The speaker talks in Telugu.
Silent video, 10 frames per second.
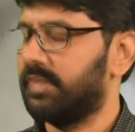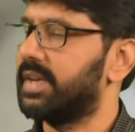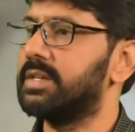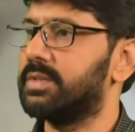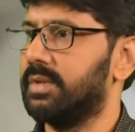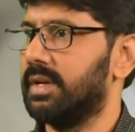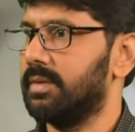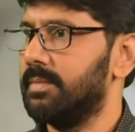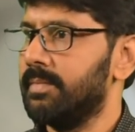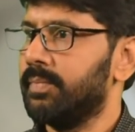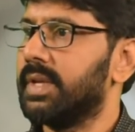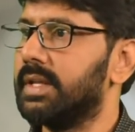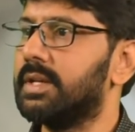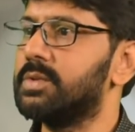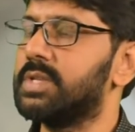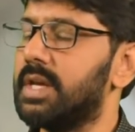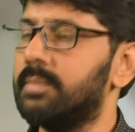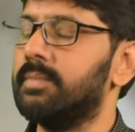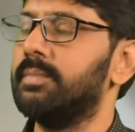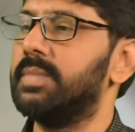ఫ్రెండ్స్ ఉన్నారు ఇద్దరు
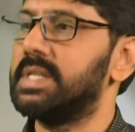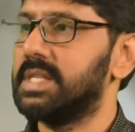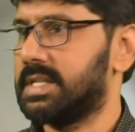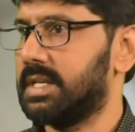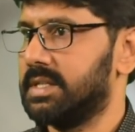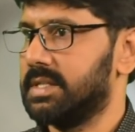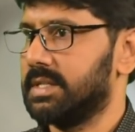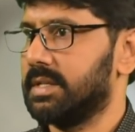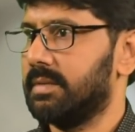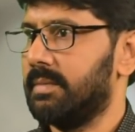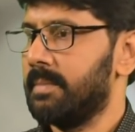సేమ్ బిజినెస్ స్టార్ట్ చేశారు